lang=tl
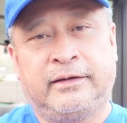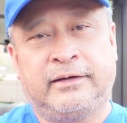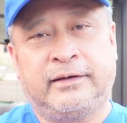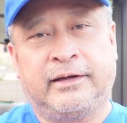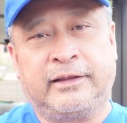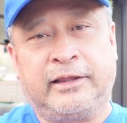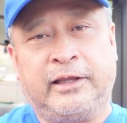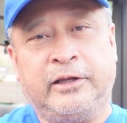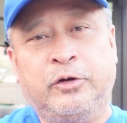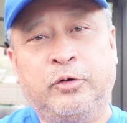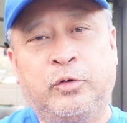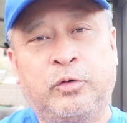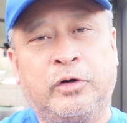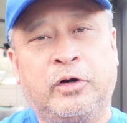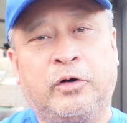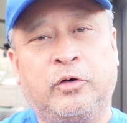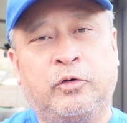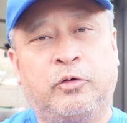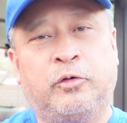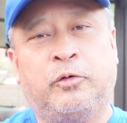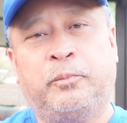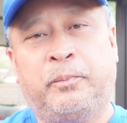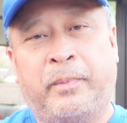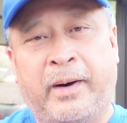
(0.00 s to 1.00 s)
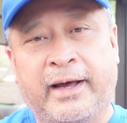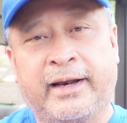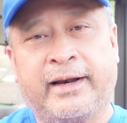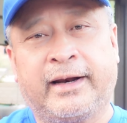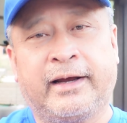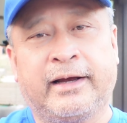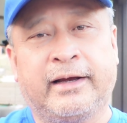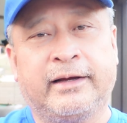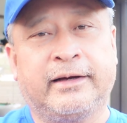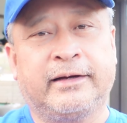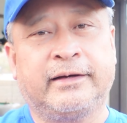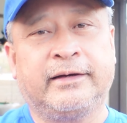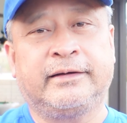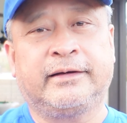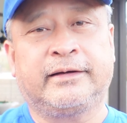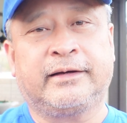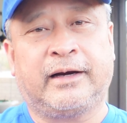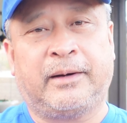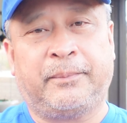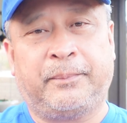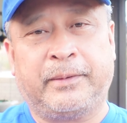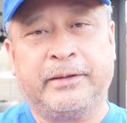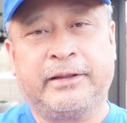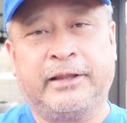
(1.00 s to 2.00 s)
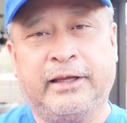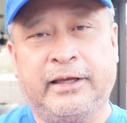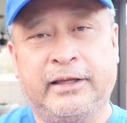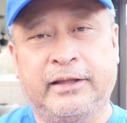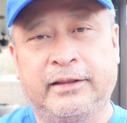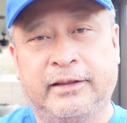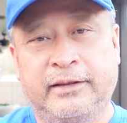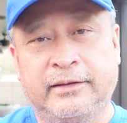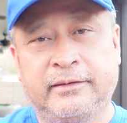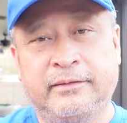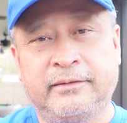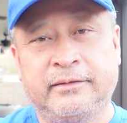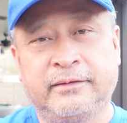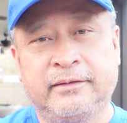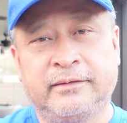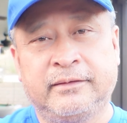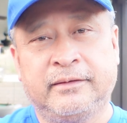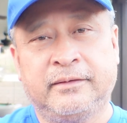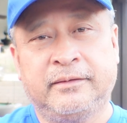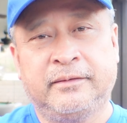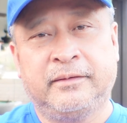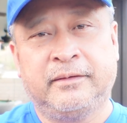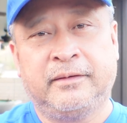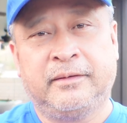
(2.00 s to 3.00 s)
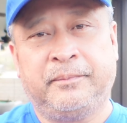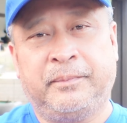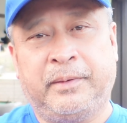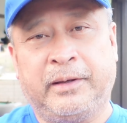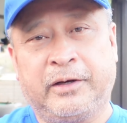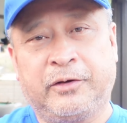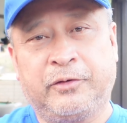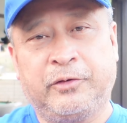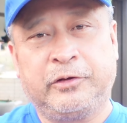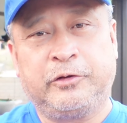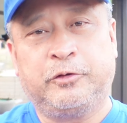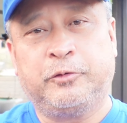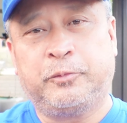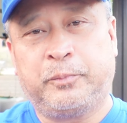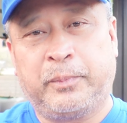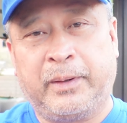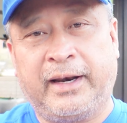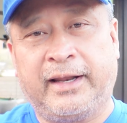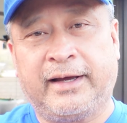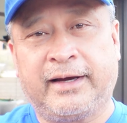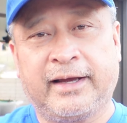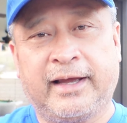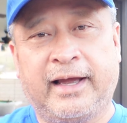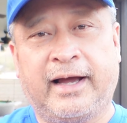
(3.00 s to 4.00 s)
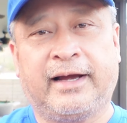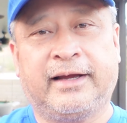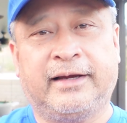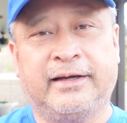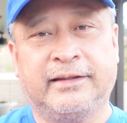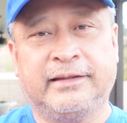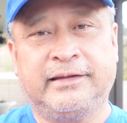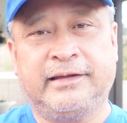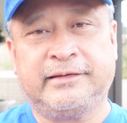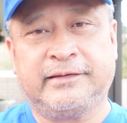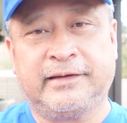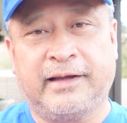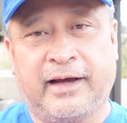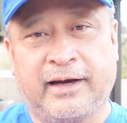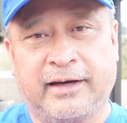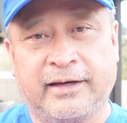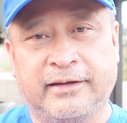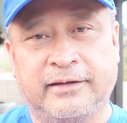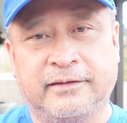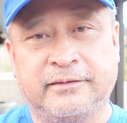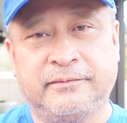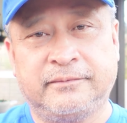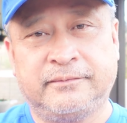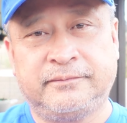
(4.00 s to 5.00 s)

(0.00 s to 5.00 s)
na tinuran ko parang kapatid pero ito palang gaganti sa akin